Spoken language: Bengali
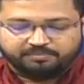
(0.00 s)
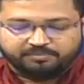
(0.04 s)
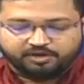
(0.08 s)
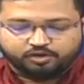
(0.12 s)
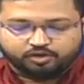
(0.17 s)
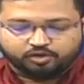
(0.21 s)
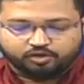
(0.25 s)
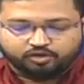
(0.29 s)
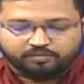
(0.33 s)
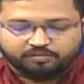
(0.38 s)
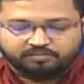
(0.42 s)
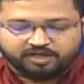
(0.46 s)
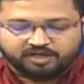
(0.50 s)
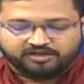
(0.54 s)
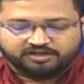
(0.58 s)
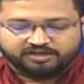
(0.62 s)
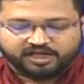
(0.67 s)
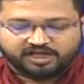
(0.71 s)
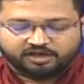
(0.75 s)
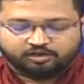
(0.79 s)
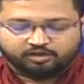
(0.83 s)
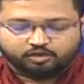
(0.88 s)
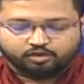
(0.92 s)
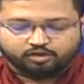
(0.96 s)
শুধু আপনার
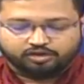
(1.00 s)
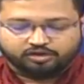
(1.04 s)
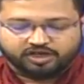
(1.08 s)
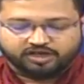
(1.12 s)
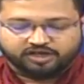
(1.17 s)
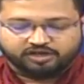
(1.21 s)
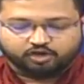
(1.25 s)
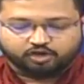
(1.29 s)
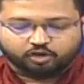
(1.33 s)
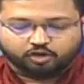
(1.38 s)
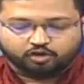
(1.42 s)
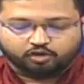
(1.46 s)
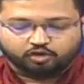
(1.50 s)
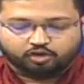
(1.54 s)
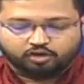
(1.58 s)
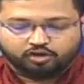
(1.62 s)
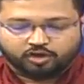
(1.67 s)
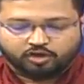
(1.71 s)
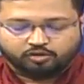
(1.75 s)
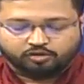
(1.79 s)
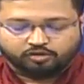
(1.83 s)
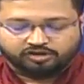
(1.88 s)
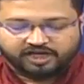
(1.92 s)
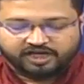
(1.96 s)
চাট অনুযায়ী
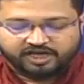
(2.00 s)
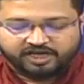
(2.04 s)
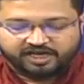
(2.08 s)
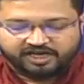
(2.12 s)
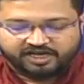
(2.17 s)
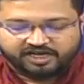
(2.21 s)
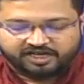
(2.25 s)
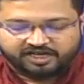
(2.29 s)
চন্দ্ররাহুর জায়গাটাকে